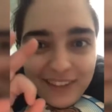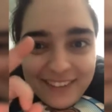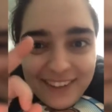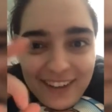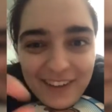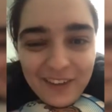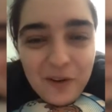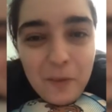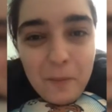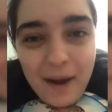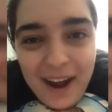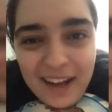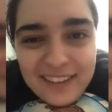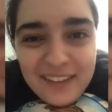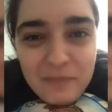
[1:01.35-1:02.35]
attacco,
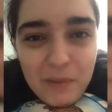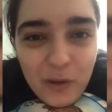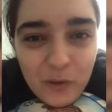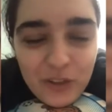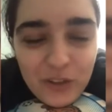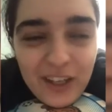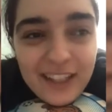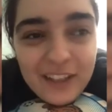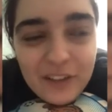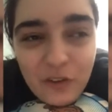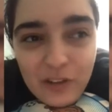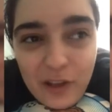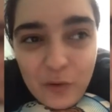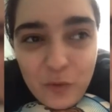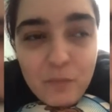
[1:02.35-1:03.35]
Matri, Balotelli,
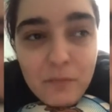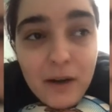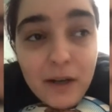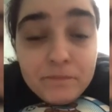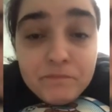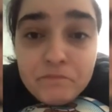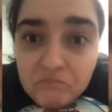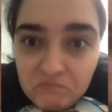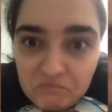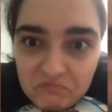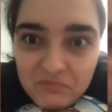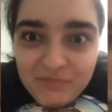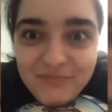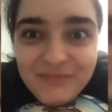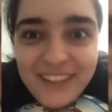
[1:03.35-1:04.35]
Donnarumma,
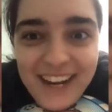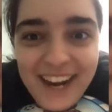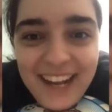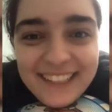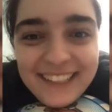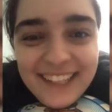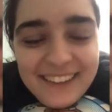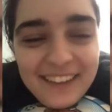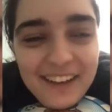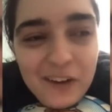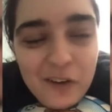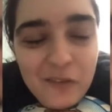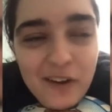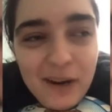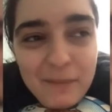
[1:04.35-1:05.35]
grande
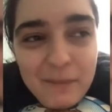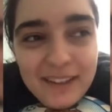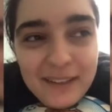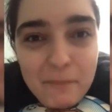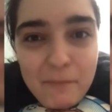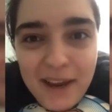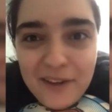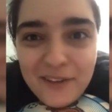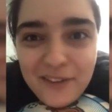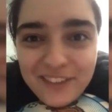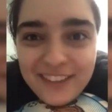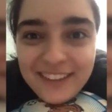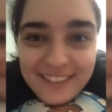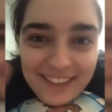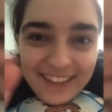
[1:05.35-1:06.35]
attacco, veramente meglio
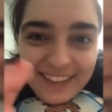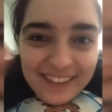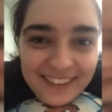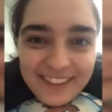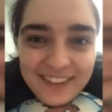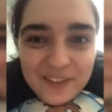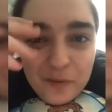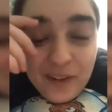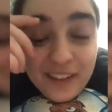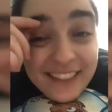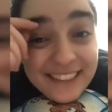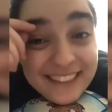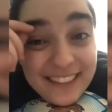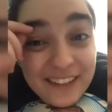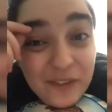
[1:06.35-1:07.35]
di tante altre squadre
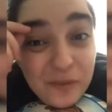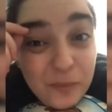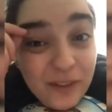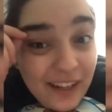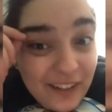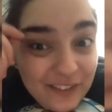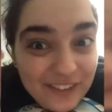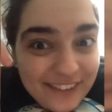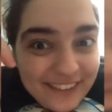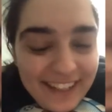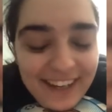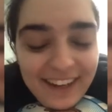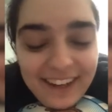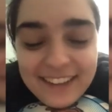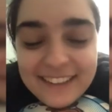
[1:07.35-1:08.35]
che stanno più in alto in
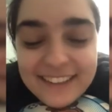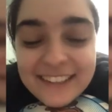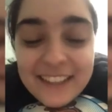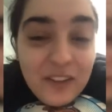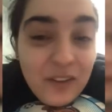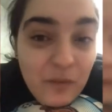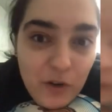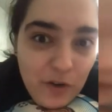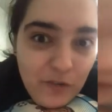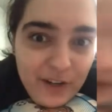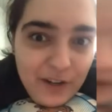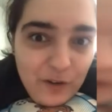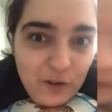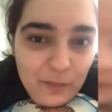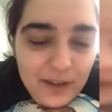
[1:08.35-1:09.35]
Serie A, non voglio
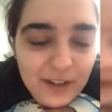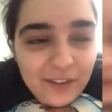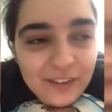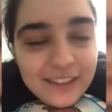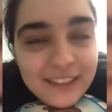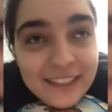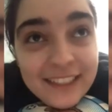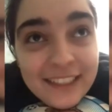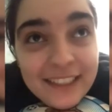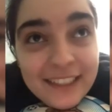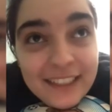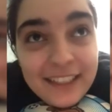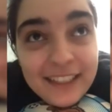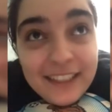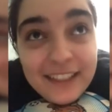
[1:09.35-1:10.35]
fare i nomi, ecco,
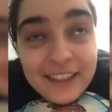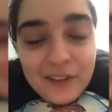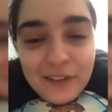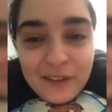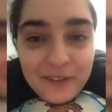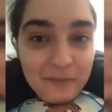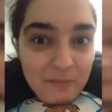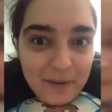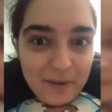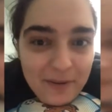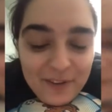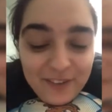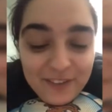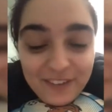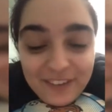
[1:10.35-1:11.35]
e,
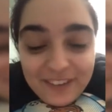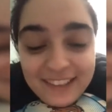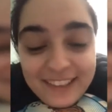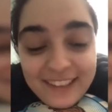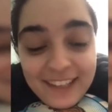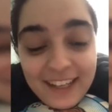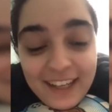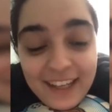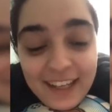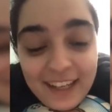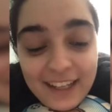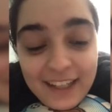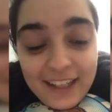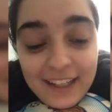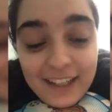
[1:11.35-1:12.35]
meglio di nuovo.
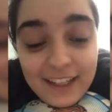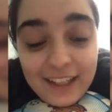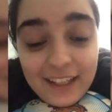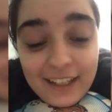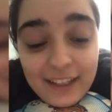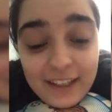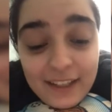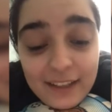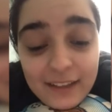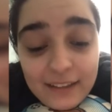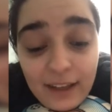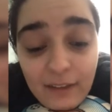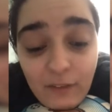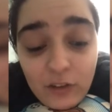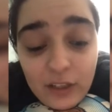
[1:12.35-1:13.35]
E
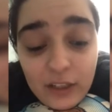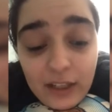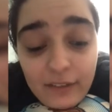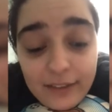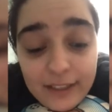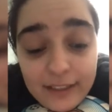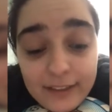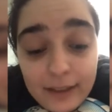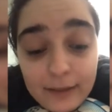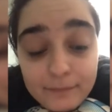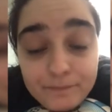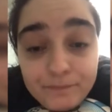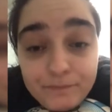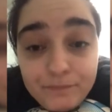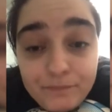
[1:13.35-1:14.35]
devo dire la verità,
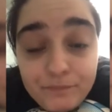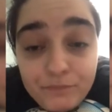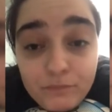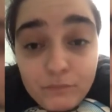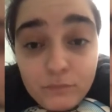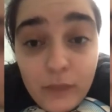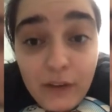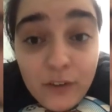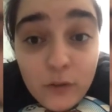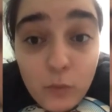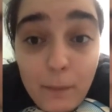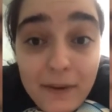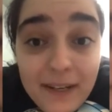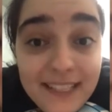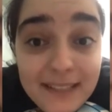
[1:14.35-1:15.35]
mh, mm, ha fatto
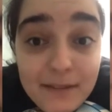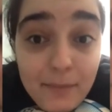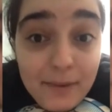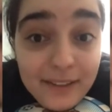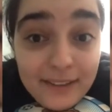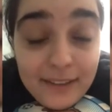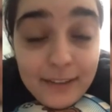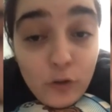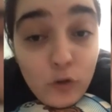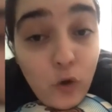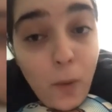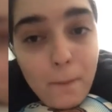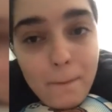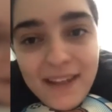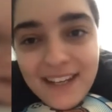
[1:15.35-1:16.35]
una bellissima partita,
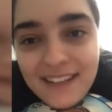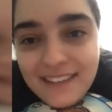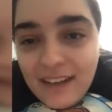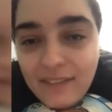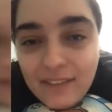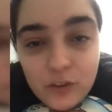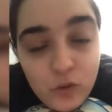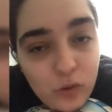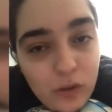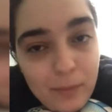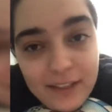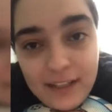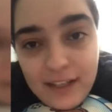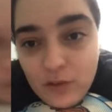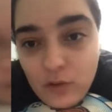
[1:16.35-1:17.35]
non meritava
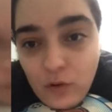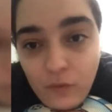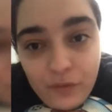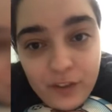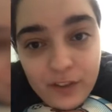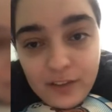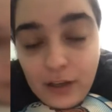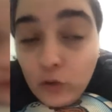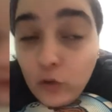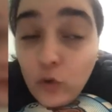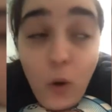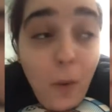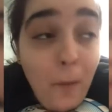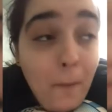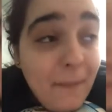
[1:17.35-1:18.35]
assolutamente la sconfitta,
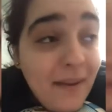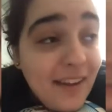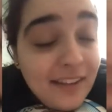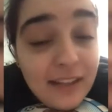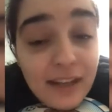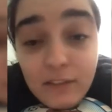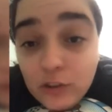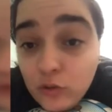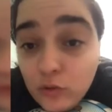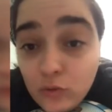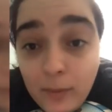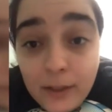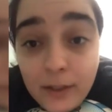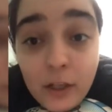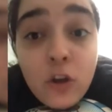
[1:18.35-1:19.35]
non meritava
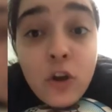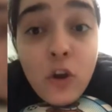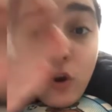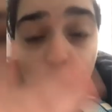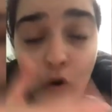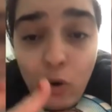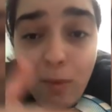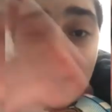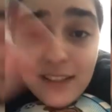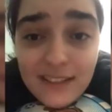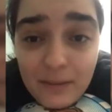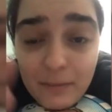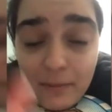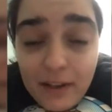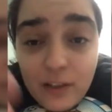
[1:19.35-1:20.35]
assolutamente, come la
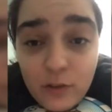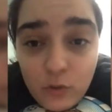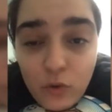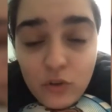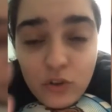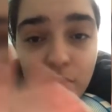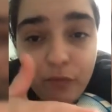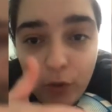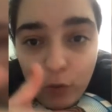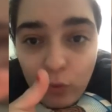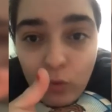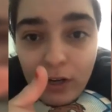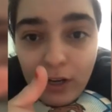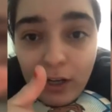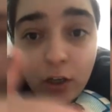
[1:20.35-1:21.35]
settimana scorsa il
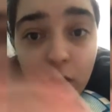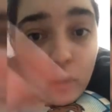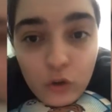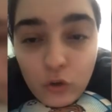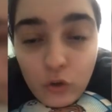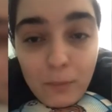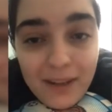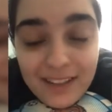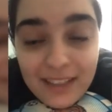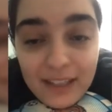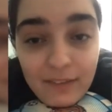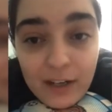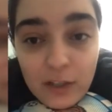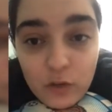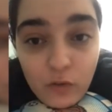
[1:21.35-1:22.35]
Verona non
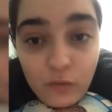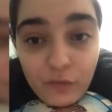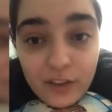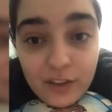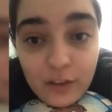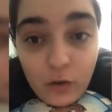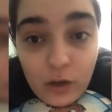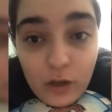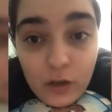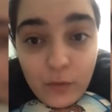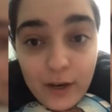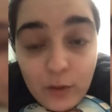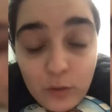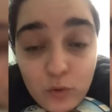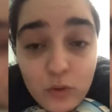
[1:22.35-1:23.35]
meritava la sconfitta con la
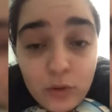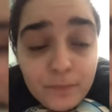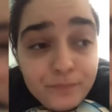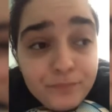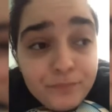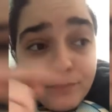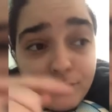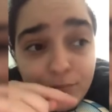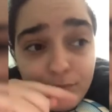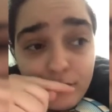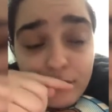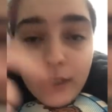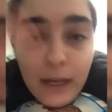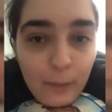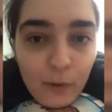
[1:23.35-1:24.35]
Juventus
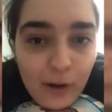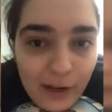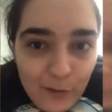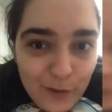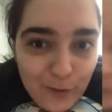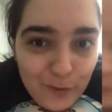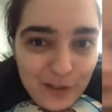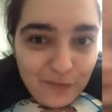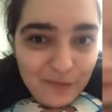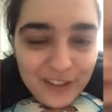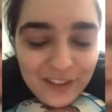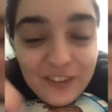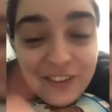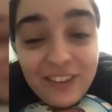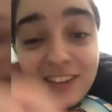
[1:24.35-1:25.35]
e poi la Juventus ha
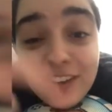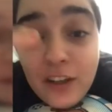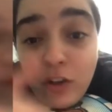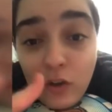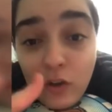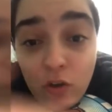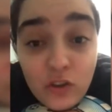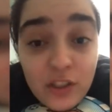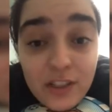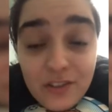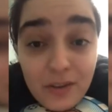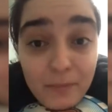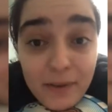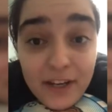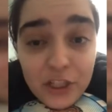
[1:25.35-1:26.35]
vinto lo stesso
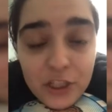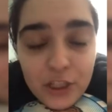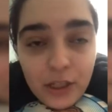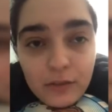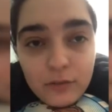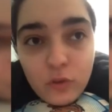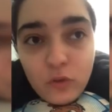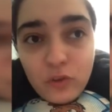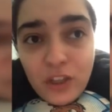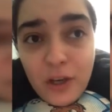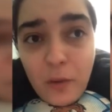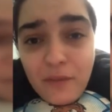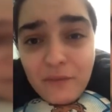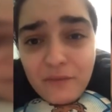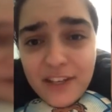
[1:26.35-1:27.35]
il Brescia non
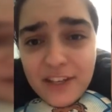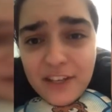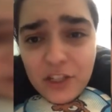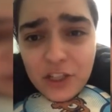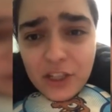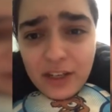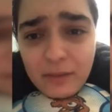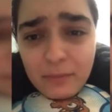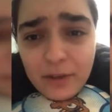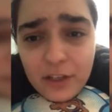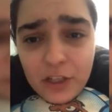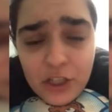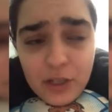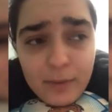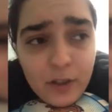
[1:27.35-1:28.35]
dico a vincere il
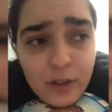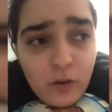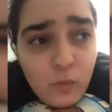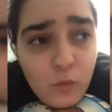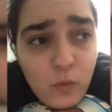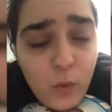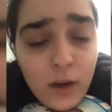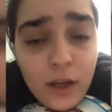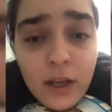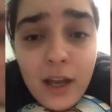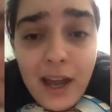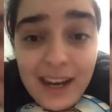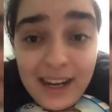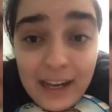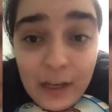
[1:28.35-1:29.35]
Brescia perché comunque
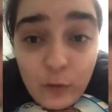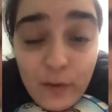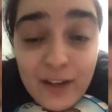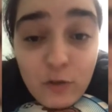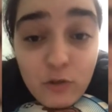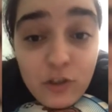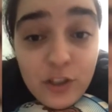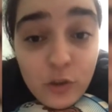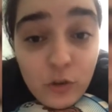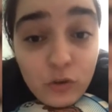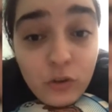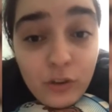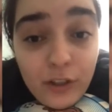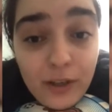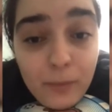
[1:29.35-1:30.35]
la Juventus il
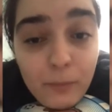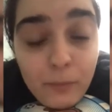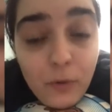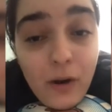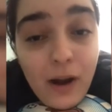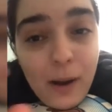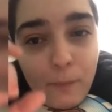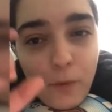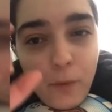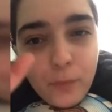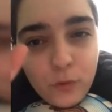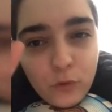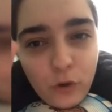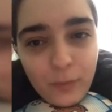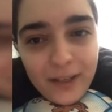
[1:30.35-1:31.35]
secondo tempo ha un po'
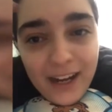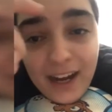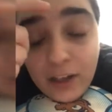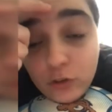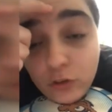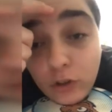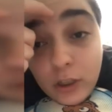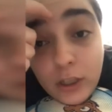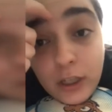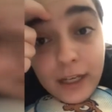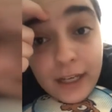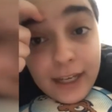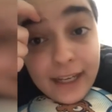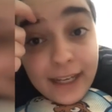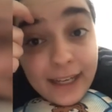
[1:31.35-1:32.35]
più dominato
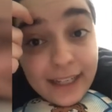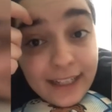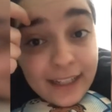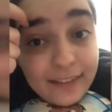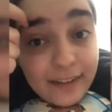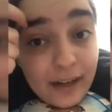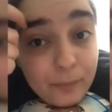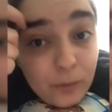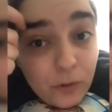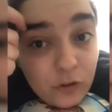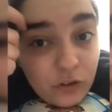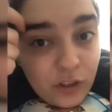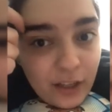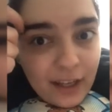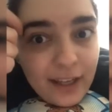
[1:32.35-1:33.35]
e lì tra il
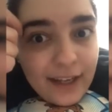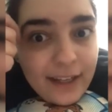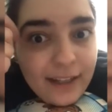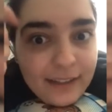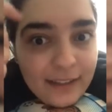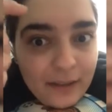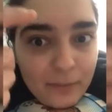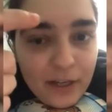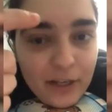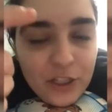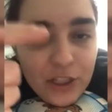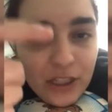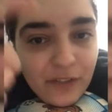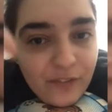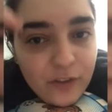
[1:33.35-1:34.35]
portiere del
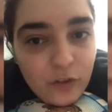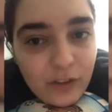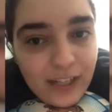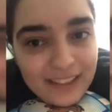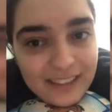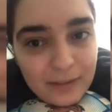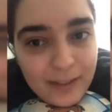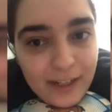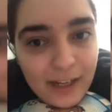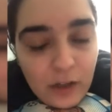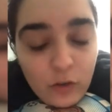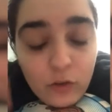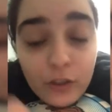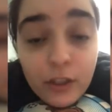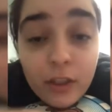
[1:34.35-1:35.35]
Brescia che ha fatto grandi
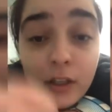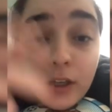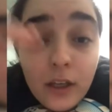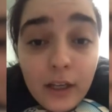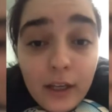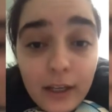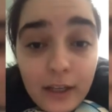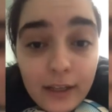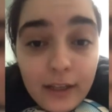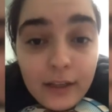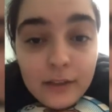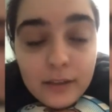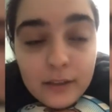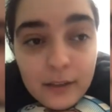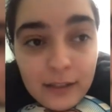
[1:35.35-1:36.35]
miracoli e
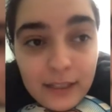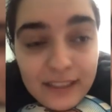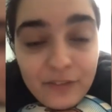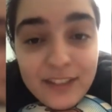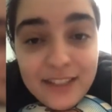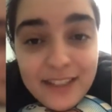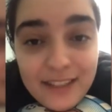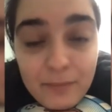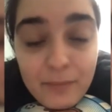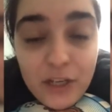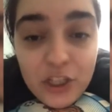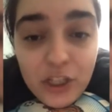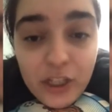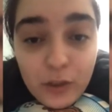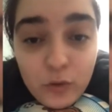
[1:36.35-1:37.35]
uh, la difesa del
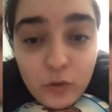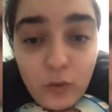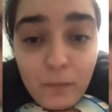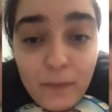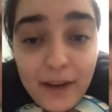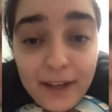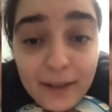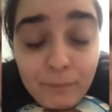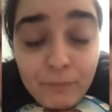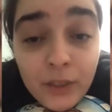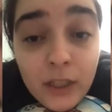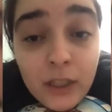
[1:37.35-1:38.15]
Brescia che ha chiuso bene